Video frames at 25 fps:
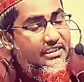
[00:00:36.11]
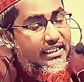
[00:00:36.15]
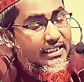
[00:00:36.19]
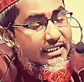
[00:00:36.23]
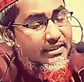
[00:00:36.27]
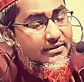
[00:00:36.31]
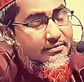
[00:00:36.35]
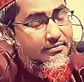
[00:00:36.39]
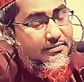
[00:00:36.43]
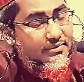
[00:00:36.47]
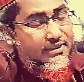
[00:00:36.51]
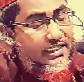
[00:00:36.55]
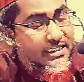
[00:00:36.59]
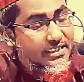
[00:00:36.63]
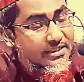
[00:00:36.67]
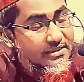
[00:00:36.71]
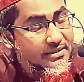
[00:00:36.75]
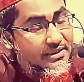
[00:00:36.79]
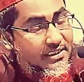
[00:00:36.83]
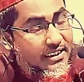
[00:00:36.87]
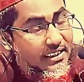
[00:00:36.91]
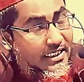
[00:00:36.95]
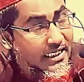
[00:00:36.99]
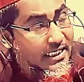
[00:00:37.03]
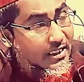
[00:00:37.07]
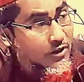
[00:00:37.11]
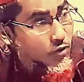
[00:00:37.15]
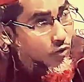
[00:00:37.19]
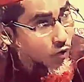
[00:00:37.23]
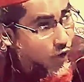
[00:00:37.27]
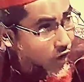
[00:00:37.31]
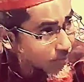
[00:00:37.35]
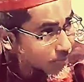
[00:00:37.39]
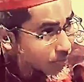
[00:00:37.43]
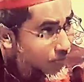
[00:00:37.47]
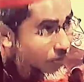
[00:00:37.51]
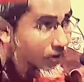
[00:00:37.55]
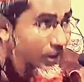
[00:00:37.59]
তিন তিন দিনের
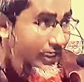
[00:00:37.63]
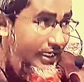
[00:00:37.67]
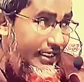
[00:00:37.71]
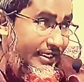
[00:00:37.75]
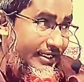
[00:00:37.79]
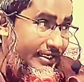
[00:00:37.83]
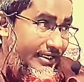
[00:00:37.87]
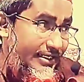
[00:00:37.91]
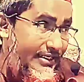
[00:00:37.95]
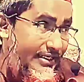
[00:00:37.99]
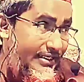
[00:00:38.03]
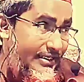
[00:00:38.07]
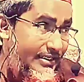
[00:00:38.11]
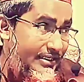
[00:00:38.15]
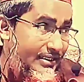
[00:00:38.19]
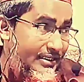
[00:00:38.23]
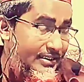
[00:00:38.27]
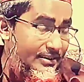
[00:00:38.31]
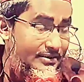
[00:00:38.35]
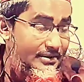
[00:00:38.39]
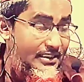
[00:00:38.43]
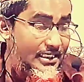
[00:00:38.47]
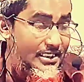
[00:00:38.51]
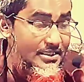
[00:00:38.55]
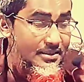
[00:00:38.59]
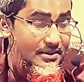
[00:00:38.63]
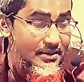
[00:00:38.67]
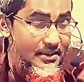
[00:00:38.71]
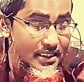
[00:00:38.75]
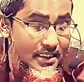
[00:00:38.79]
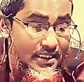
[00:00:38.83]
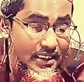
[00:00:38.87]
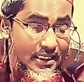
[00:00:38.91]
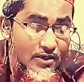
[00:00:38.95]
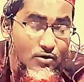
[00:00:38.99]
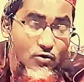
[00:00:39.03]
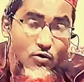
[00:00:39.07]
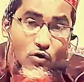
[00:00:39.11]
কম হলে তিন
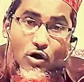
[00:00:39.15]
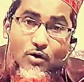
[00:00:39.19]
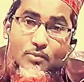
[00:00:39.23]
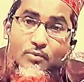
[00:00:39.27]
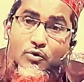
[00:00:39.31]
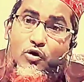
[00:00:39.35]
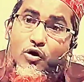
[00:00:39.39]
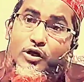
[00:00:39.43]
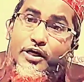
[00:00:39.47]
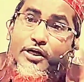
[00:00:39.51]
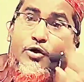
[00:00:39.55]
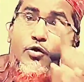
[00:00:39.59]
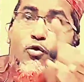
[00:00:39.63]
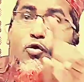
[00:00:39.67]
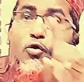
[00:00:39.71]
দিনের কম হলে